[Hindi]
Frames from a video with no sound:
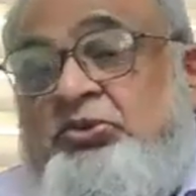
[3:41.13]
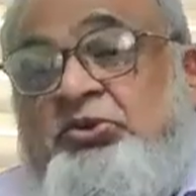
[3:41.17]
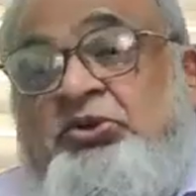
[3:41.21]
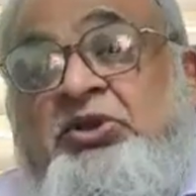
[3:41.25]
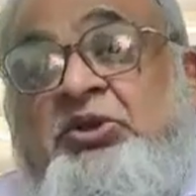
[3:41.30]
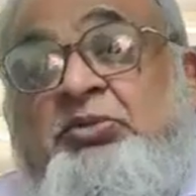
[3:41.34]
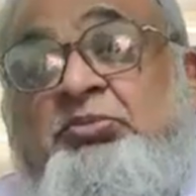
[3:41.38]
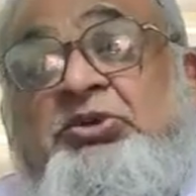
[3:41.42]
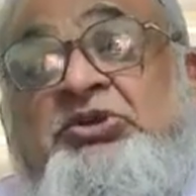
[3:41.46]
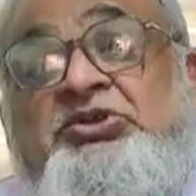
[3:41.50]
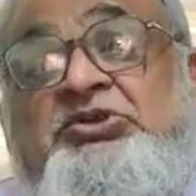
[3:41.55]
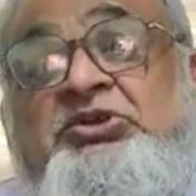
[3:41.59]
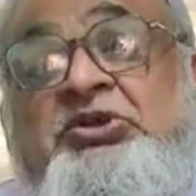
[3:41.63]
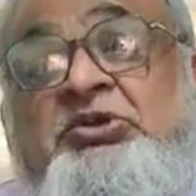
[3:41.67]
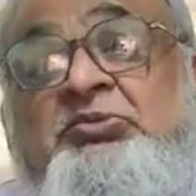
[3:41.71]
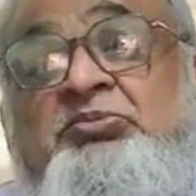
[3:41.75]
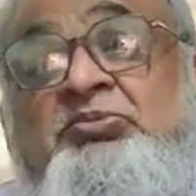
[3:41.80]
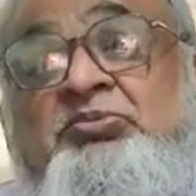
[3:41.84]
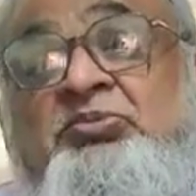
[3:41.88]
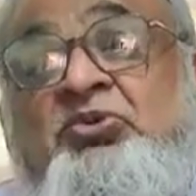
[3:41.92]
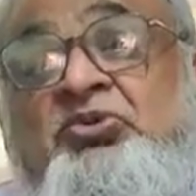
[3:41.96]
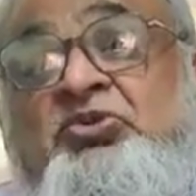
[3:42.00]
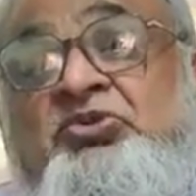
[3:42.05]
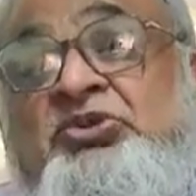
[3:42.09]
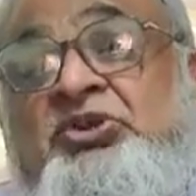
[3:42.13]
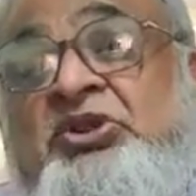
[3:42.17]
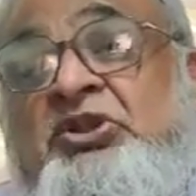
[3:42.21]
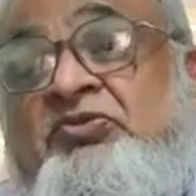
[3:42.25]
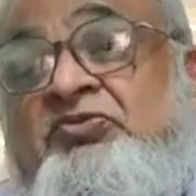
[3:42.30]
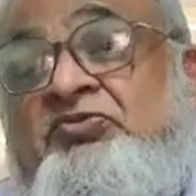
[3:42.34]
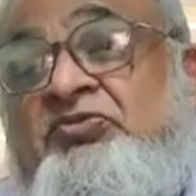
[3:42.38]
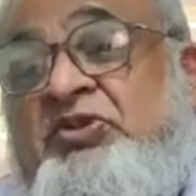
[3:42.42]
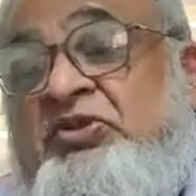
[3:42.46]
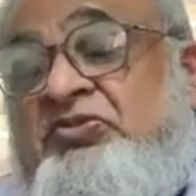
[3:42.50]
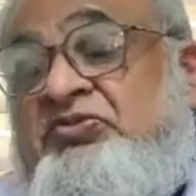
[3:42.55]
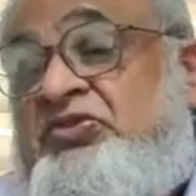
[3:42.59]
तो ये बच्चे
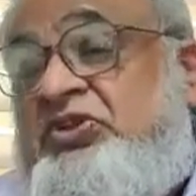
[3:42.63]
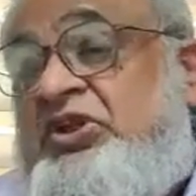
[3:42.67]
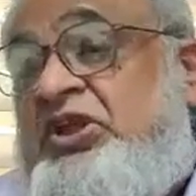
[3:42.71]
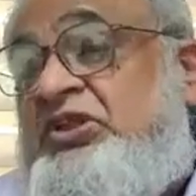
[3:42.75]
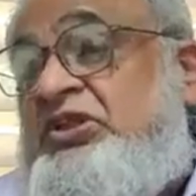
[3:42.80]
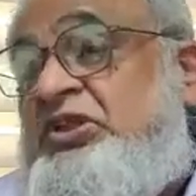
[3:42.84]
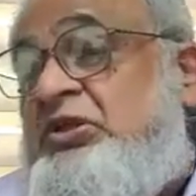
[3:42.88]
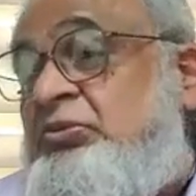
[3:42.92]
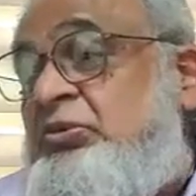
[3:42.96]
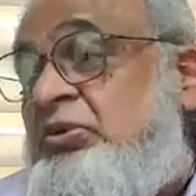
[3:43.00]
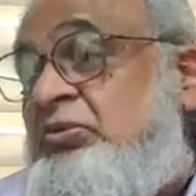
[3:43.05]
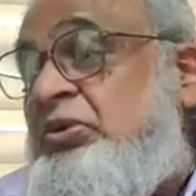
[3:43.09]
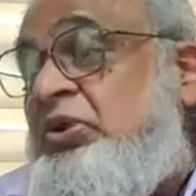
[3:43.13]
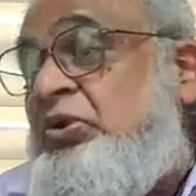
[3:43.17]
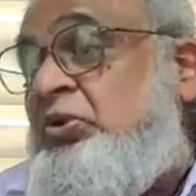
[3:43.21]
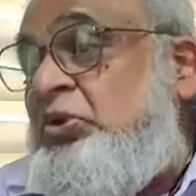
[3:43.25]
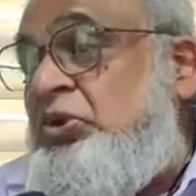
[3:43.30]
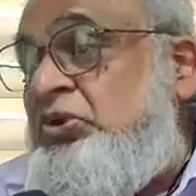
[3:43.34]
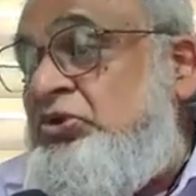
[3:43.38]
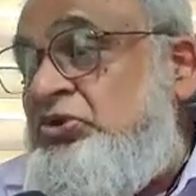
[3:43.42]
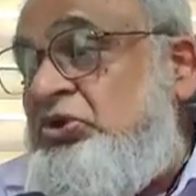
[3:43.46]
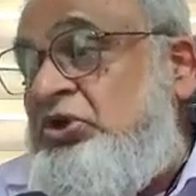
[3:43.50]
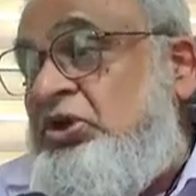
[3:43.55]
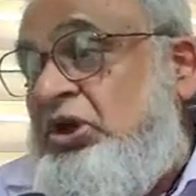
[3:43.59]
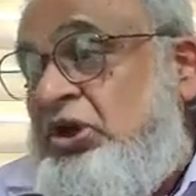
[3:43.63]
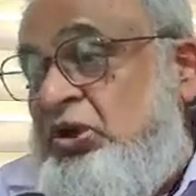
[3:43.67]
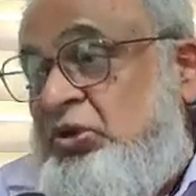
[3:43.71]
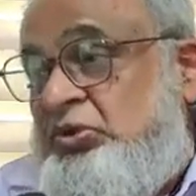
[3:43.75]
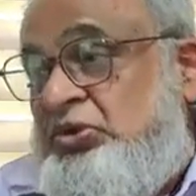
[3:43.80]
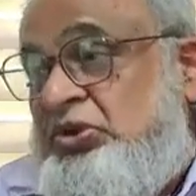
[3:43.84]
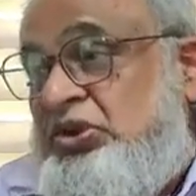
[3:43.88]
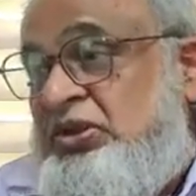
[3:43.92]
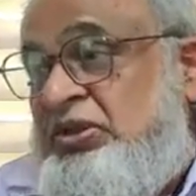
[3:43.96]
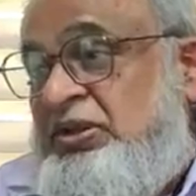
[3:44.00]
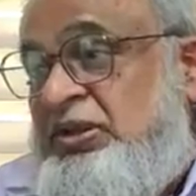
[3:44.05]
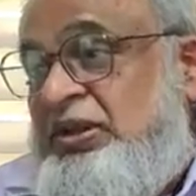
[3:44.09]
मुख्तलिफ नफसियाती बीमारों के
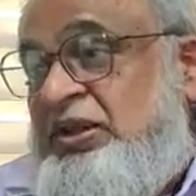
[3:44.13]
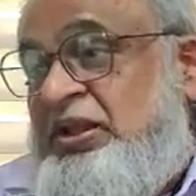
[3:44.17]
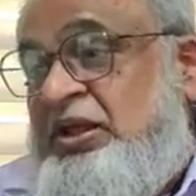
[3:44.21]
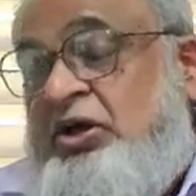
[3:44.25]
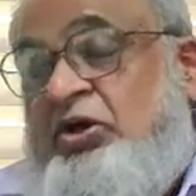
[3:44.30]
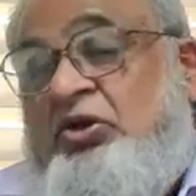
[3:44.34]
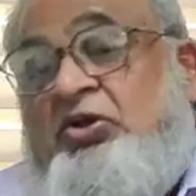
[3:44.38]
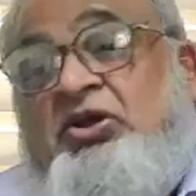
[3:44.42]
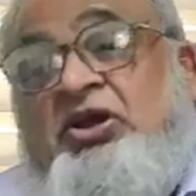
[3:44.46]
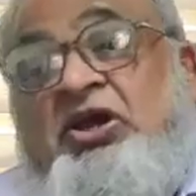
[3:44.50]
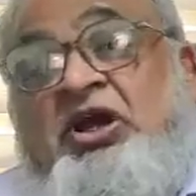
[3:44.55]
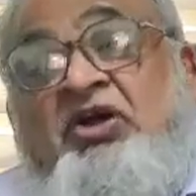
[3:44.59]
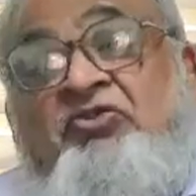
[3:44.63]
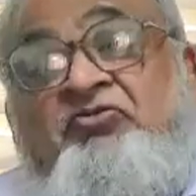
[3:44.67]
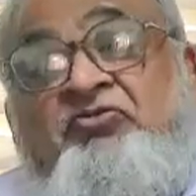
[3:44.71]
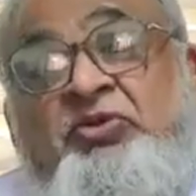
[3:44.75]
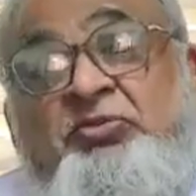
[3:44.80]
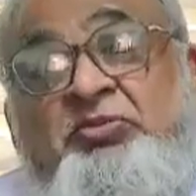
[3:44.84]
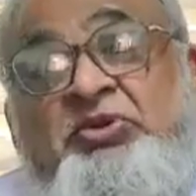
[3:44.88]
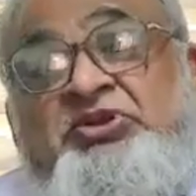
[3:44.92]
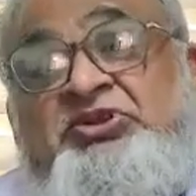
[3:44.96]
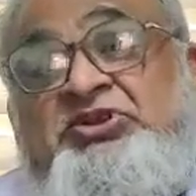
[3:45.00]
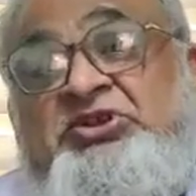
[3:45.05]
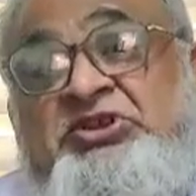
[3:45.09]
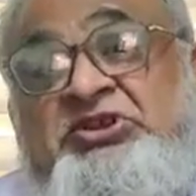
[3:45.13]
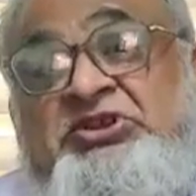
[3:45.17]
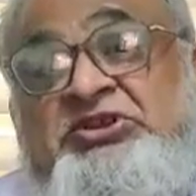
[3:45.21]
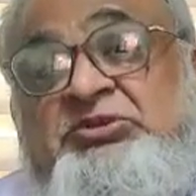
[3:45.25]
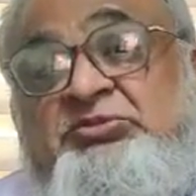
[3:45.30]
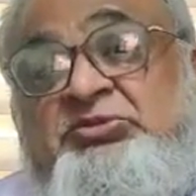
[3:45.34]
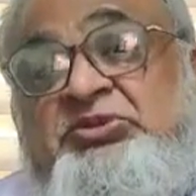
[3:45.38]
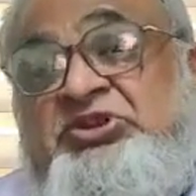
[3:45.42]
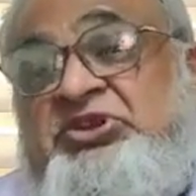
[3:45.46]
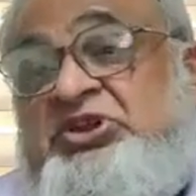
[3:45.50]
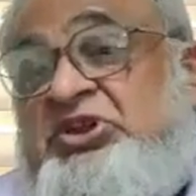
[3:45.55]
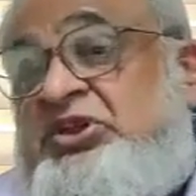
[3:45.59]
शिकार होते और काफ़ी बच्चे
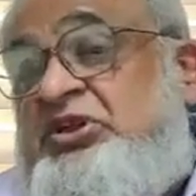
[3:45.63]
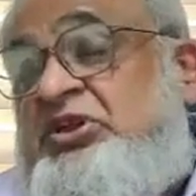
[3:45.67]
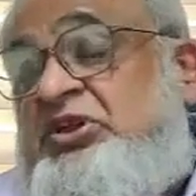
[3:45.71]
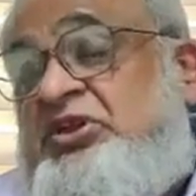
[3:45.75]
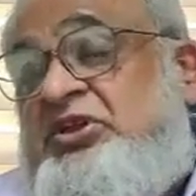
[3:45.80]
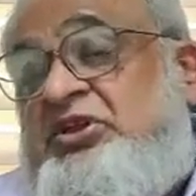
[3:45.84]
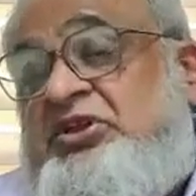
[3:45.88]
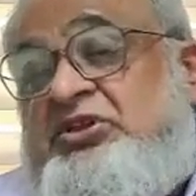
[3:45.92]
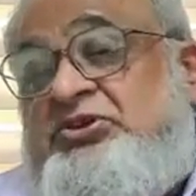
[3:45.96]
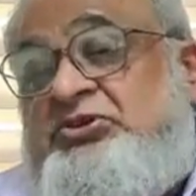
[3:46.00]
इसमें से